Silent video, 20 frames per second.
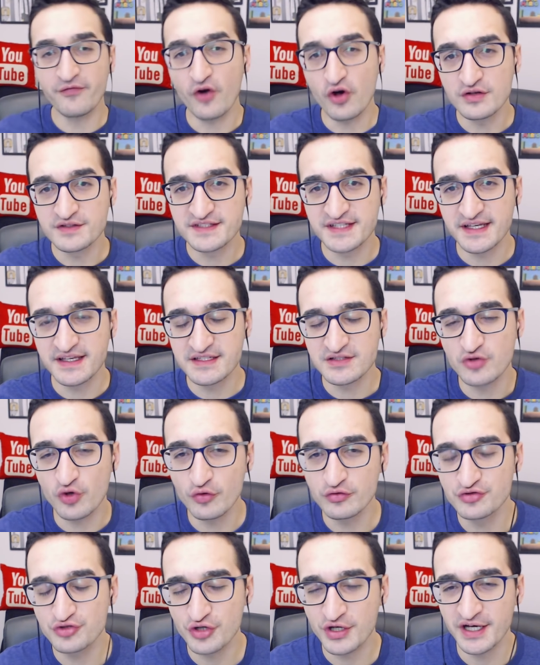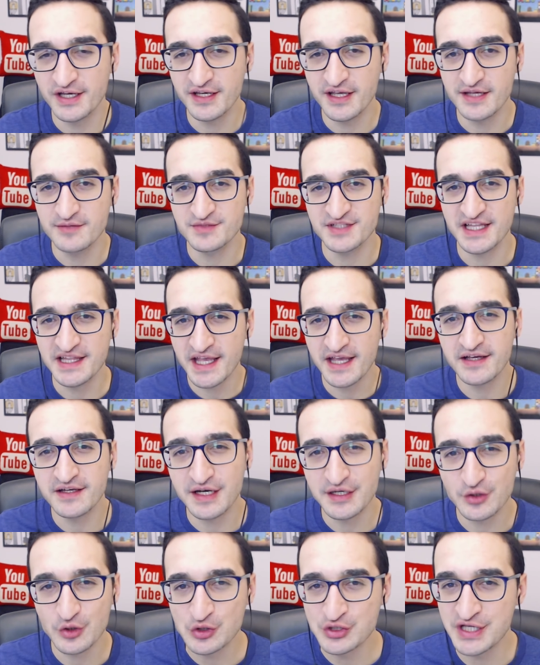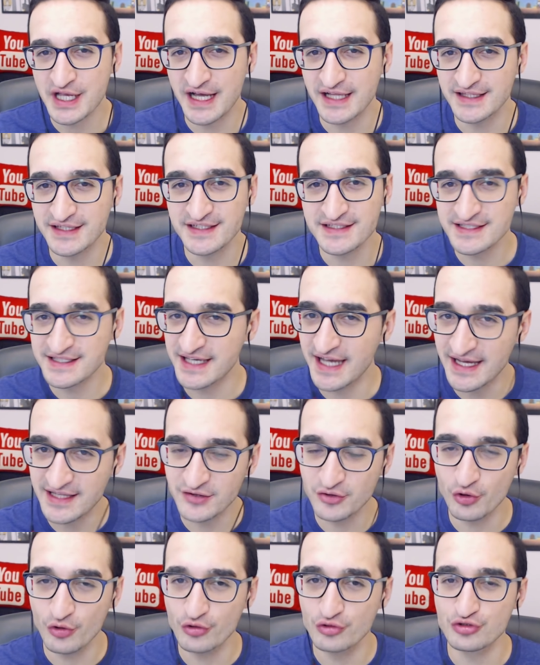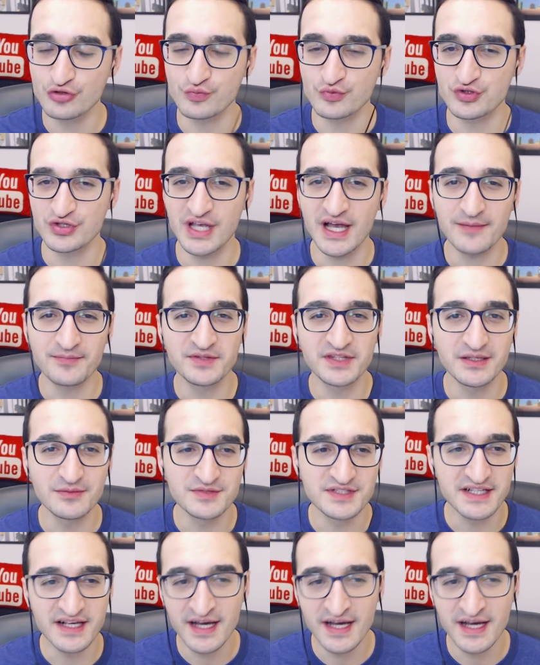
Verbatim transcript: 18 oyuncu kariyerimize tekrar hoş geldiniz. Kendi oyuncumuzu yaptığımız